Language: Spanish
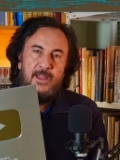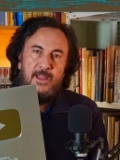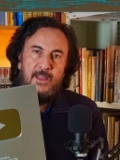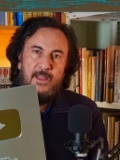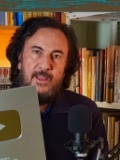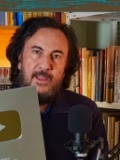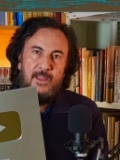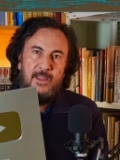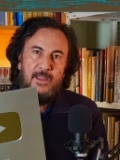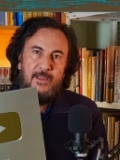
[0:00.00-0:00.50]

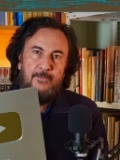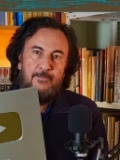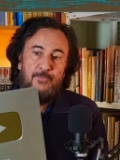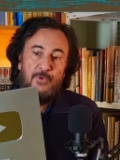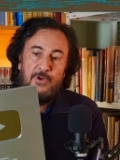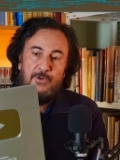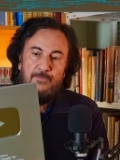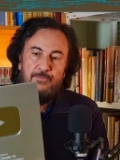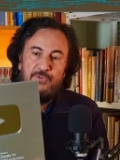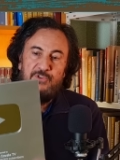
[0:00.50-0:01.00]
Eh,
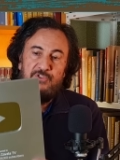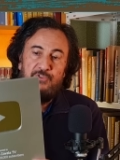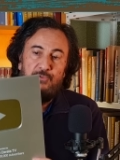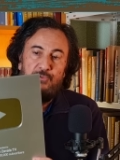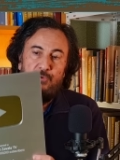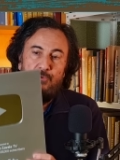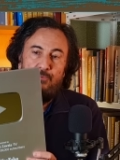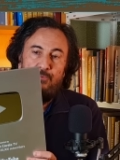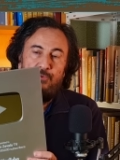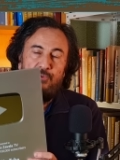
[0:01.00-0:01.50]
bueno, pues
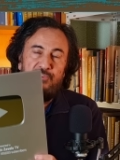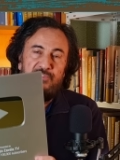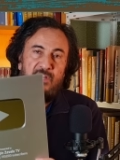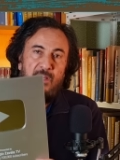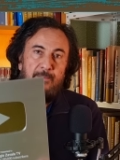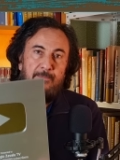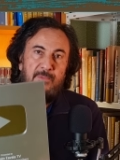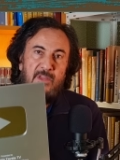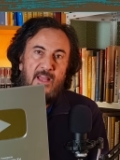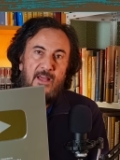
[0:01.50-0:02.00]
YouTube nos ha
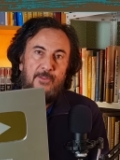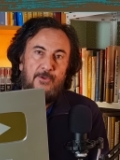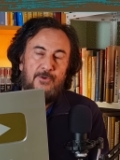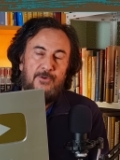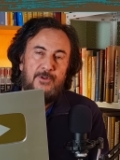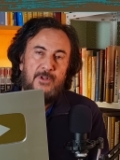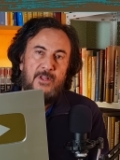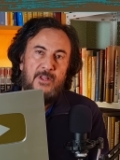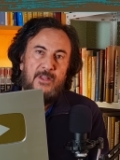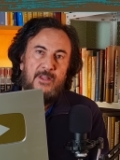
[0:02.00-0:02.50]

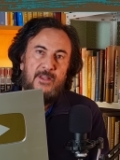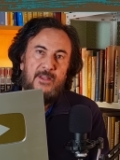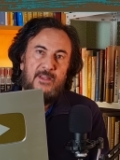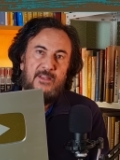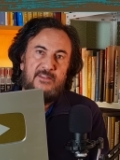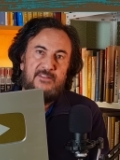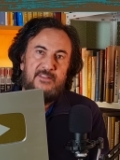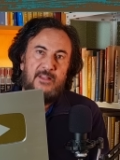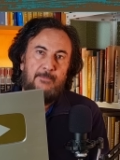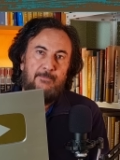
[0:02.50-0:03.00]
enviado
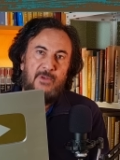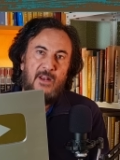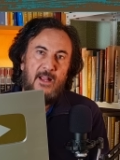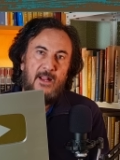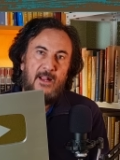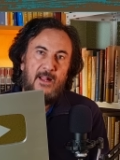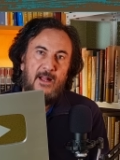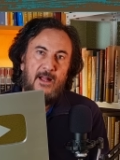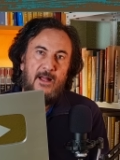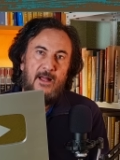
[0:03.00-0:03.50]
esta
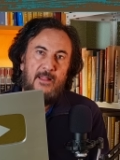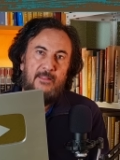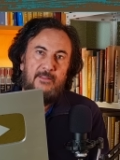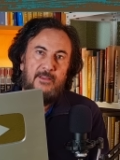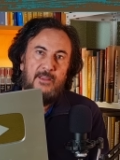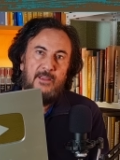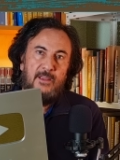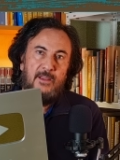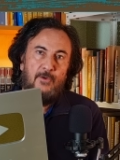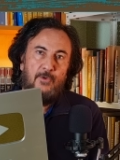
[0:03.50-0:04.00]
placa
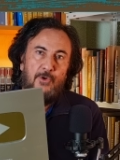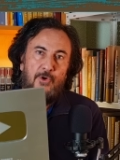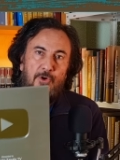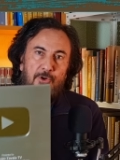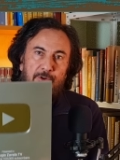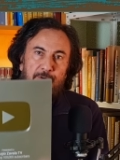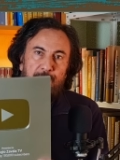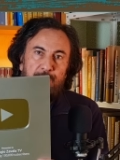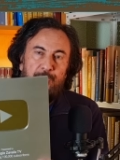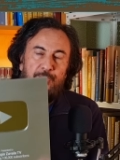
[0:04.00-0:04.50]
de
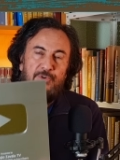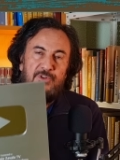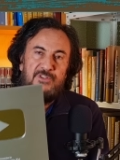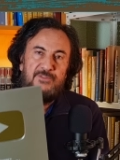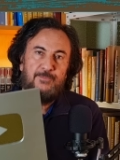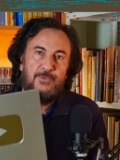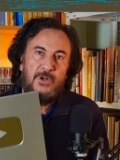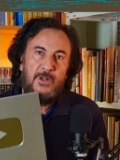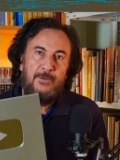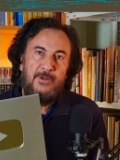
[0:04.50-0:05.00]
honor pues
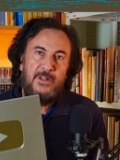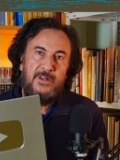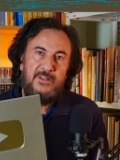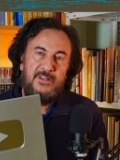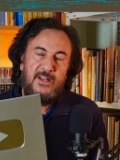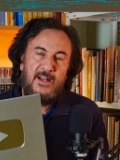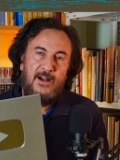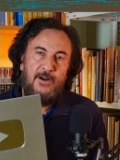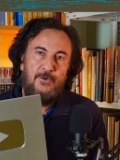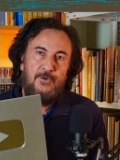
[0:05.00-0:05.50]
por haber
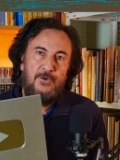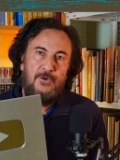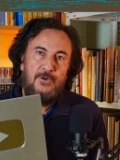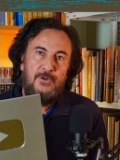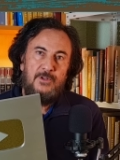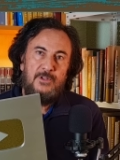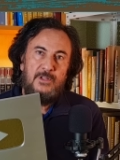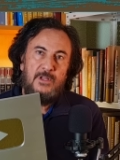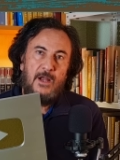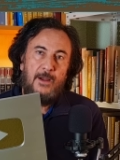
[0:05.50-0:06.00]
llegado,
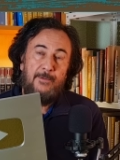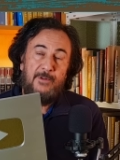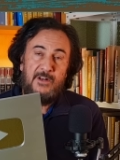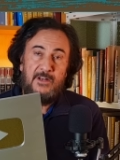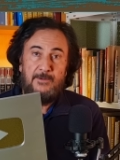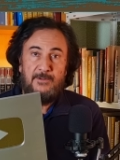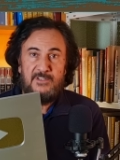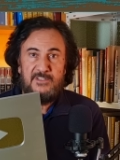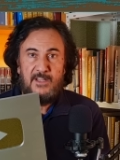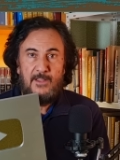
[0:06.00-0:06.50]
haber
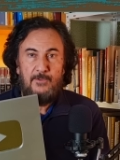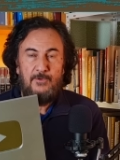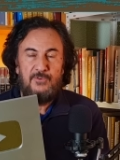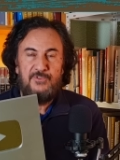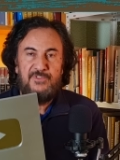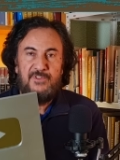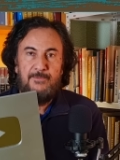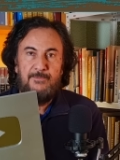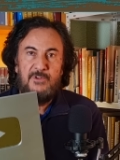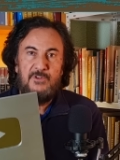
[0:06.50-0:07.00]
rebasado
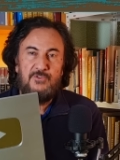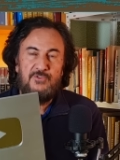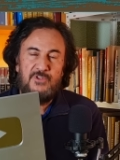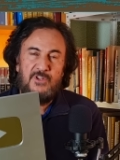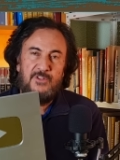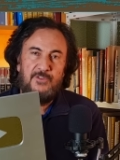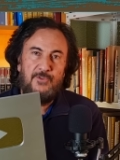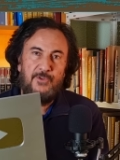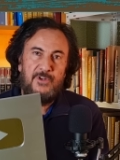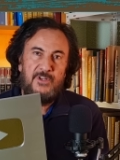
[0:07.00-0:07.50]
los 100.000
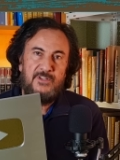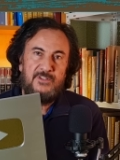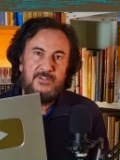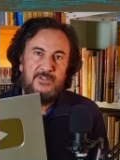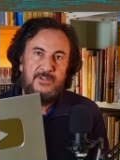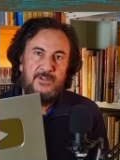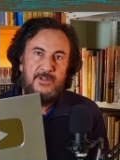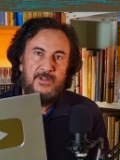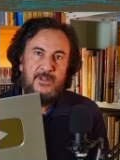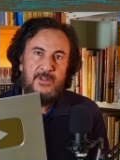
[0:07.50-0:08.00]
suscriptores.
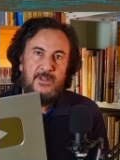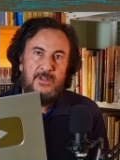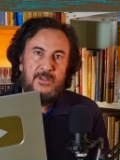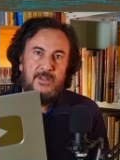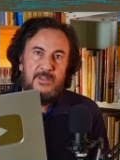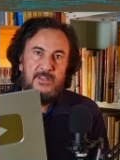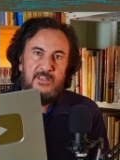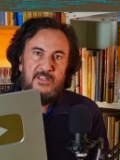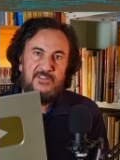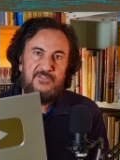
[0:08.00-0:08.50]

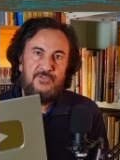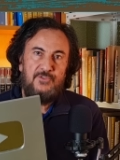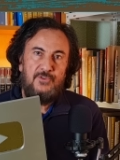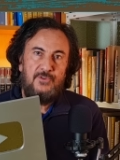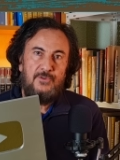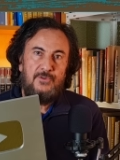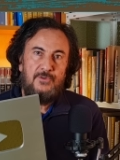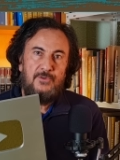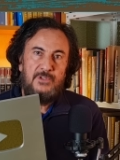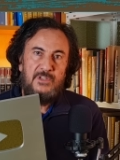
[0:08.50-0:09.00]
Y
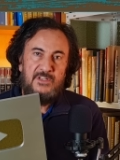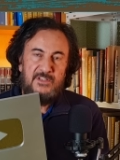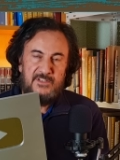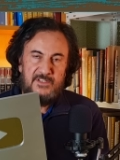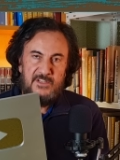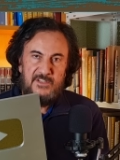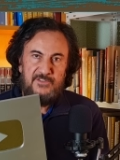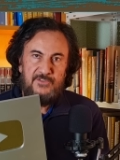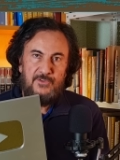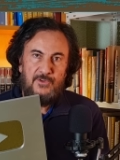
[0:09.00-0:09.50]
esto,
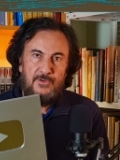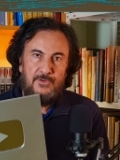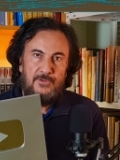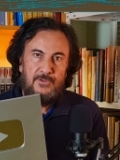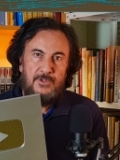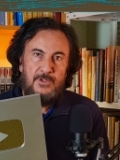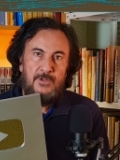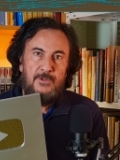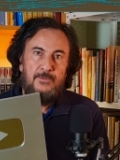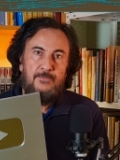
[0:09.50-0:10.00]
insisto,
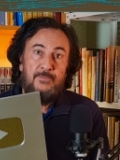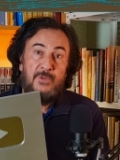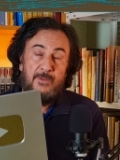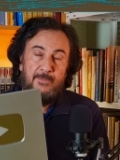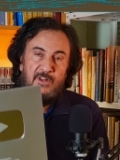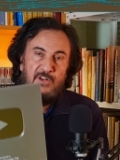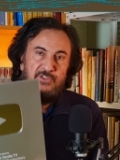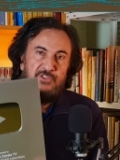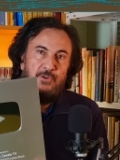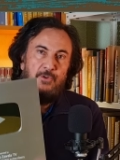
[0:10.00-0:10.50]

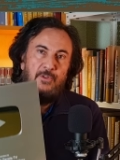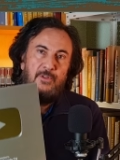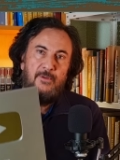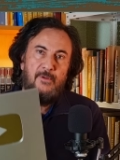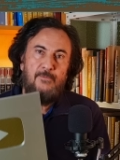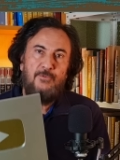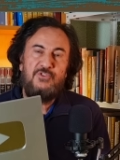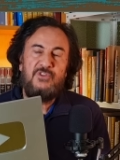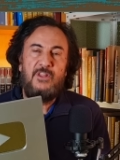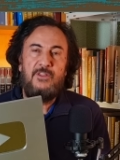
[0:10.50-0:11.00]
primero se lo
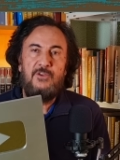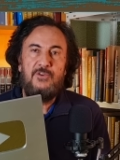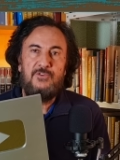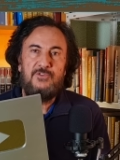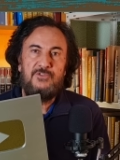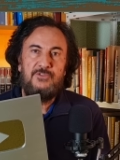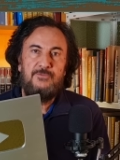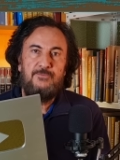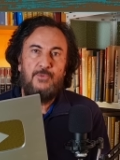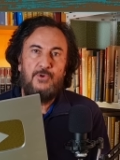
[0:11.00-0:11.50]
debemos a
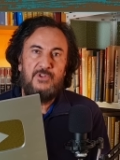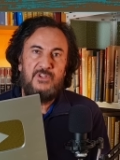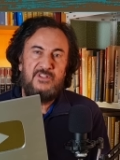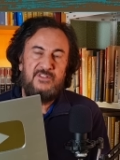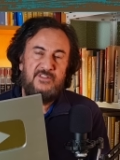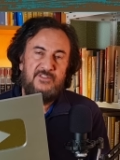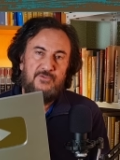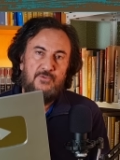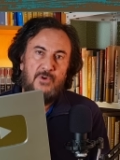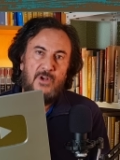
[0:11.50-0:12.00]
Dios, porque
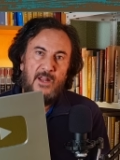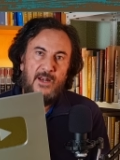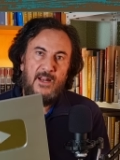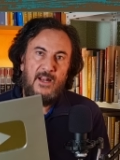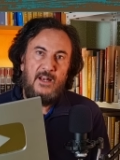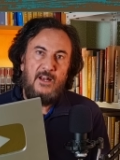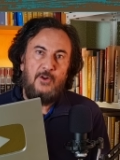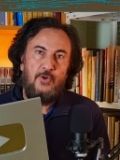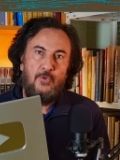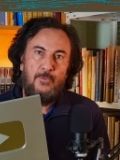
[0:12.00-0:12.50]
este es un
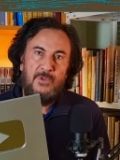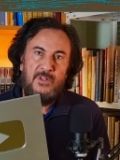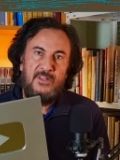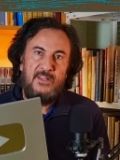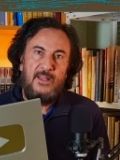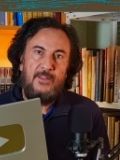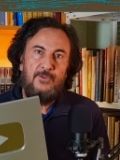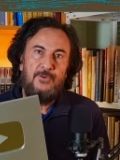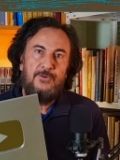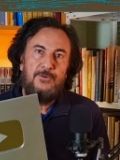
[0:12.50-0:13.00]
canal
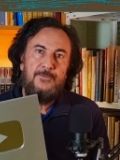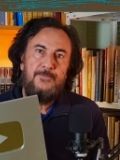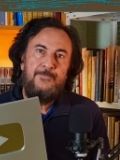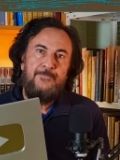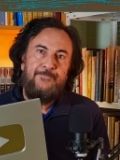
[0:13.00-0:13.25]
encomendado